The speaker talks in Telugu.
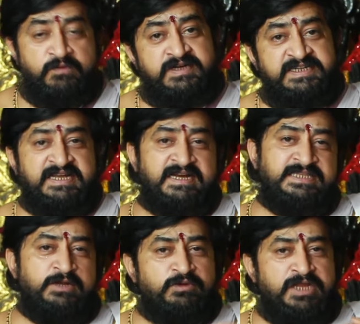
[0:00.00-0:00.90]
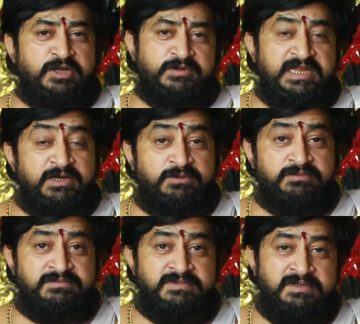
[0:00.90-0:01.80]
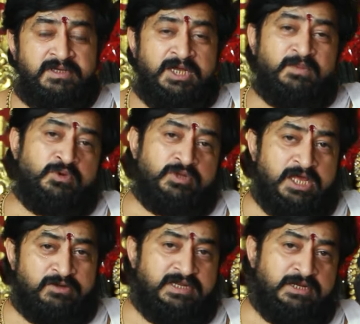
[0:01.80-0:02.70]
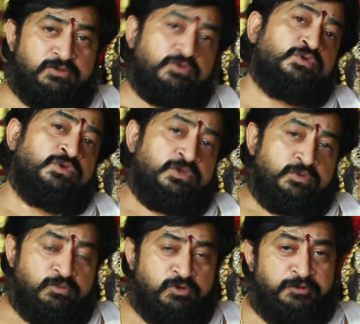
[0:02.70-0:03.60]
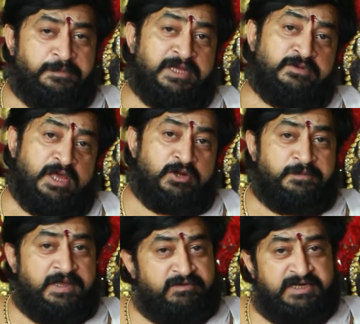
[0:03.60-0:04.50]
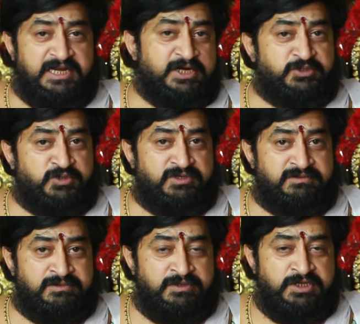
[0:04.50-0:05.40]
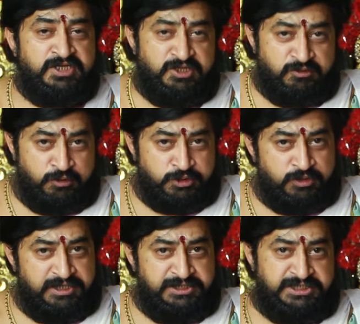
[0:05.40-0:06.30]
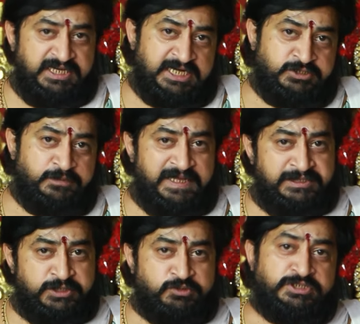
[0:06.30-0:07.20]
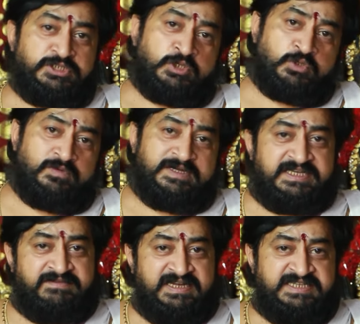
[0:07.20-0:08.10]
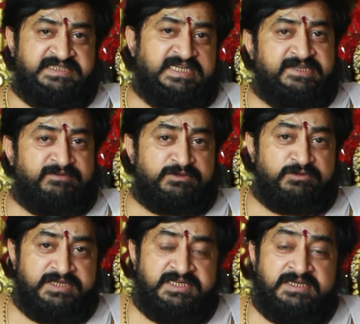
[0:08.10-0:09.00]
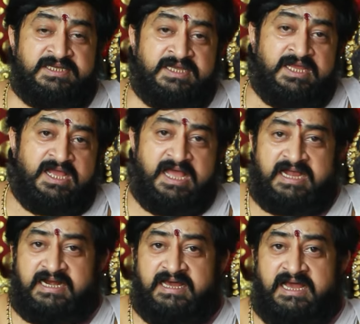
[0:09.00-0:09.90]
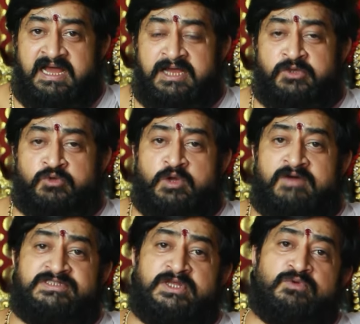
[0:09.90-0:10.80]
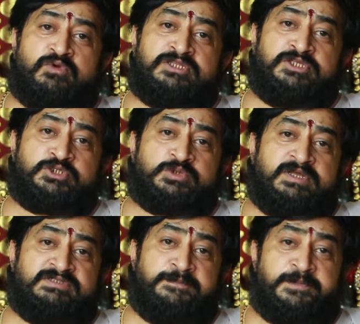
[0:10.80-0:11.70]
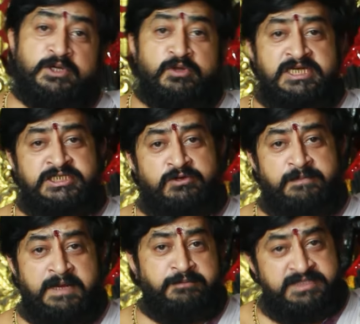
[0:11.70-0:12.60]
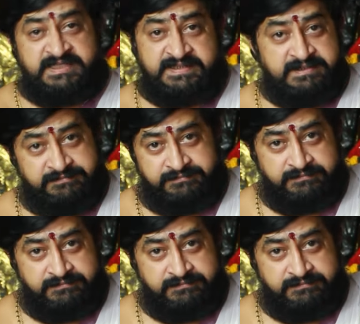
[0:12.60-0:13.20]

వడ్డీ కడతారు ఒక నాలుగు నెలలు అమ్మో నాలుగు నెలలు మూడు రూపాయలు నాలుగు రూపాయలు వడ్డీలు కడుతున్నాం ఇంకో చోట నుంచి లక్ష రూపాయలు తీసుకొచ్చి తక్కువ వడ్డీకి వీళ్ళకి ఇచ్చేద్దాం అనుకొని అక్కడ ఇంకో అవసరం కూడా తీర్చుకుందామని చెప్పి రెండు లక్షల రూపాయలు అప్పు చేస్తారు